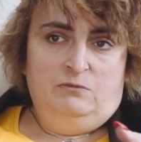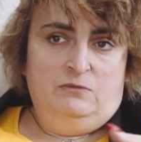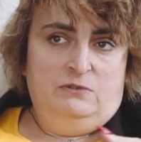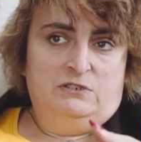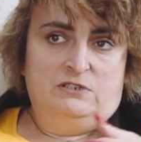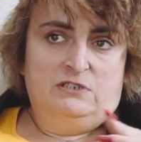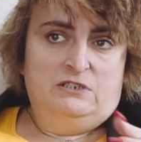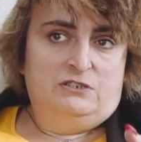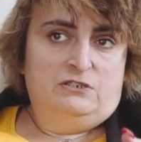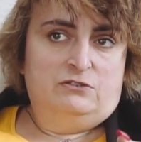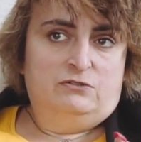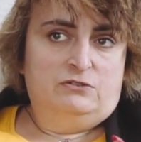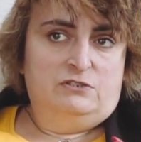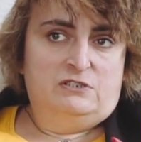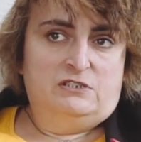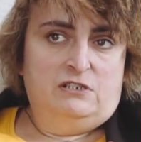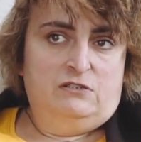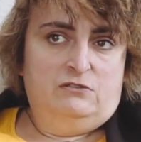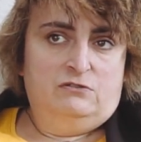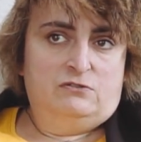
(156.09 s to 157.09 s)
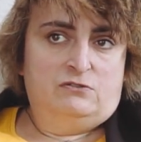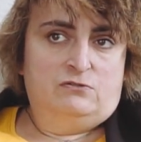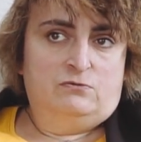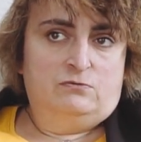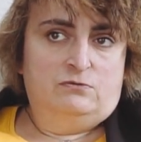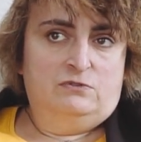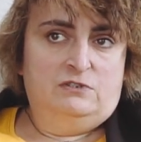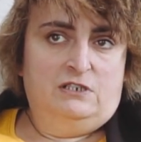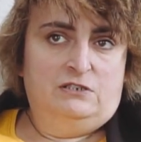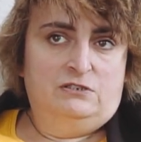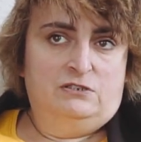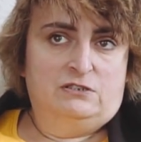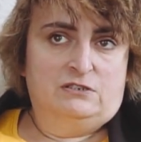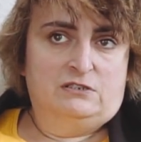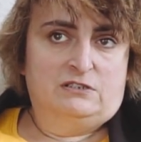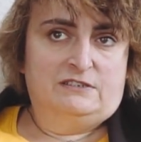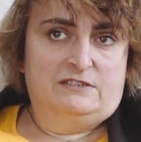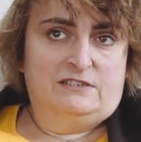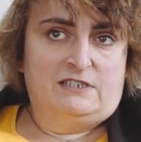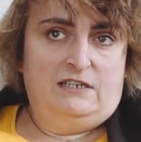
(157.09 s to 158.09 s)
Myślę, że to jest jedno z
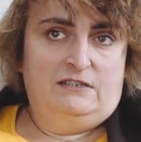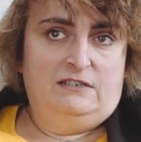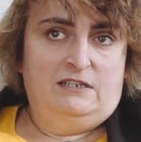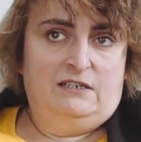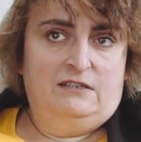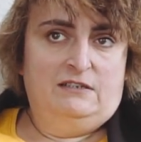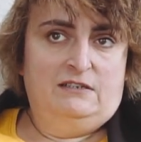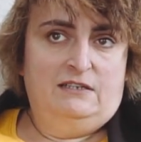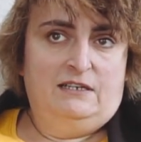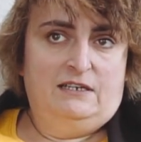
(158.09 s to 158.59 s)
trudniejszych zadań